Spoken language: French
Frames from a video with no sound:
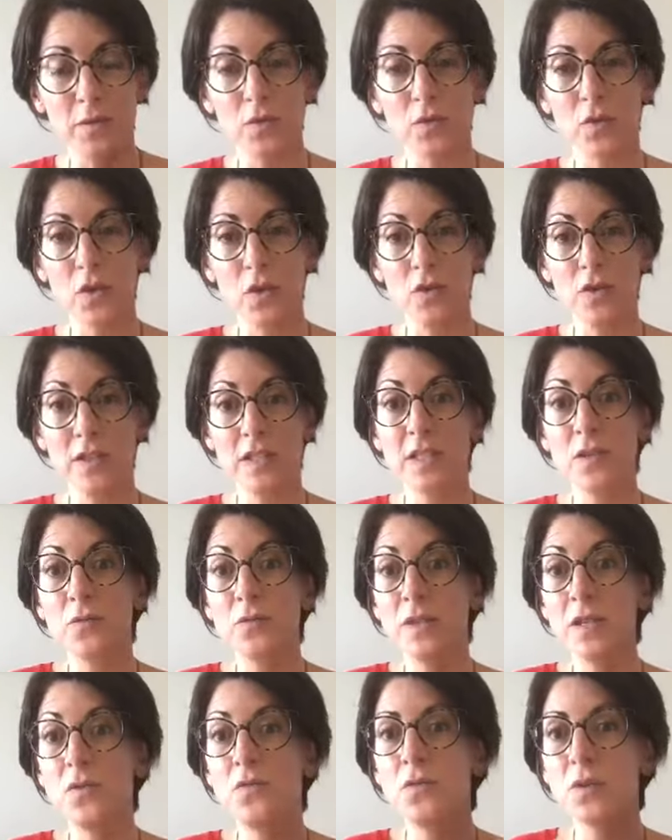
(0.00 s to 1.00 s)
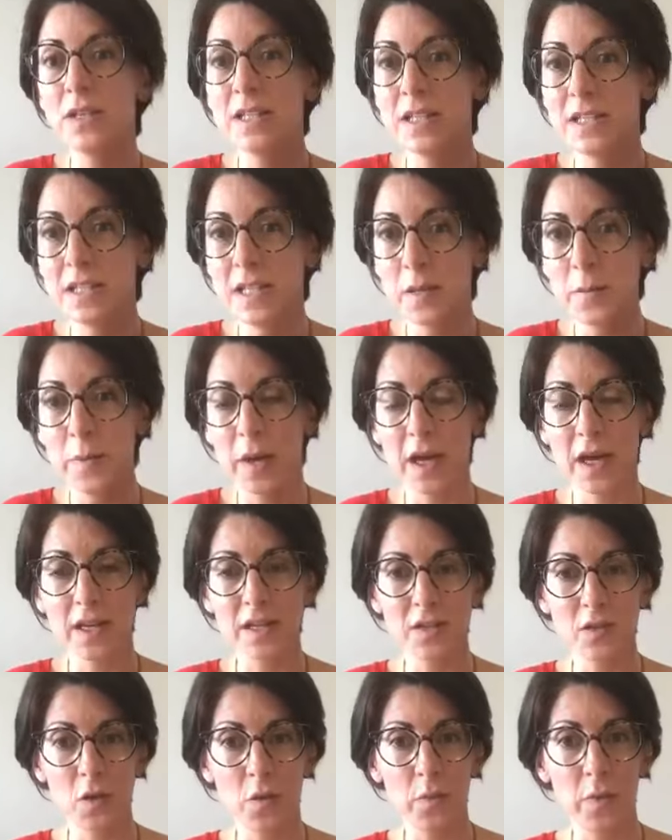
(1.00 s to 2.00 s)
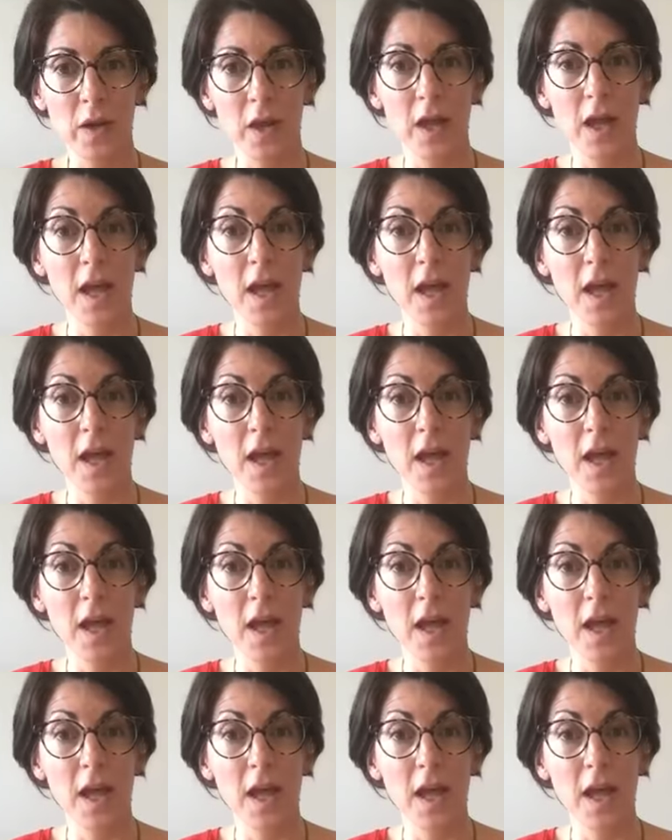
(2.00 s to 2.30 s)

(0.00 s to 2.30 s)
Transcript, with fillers: Donc euh, si on est nourricier par exemple,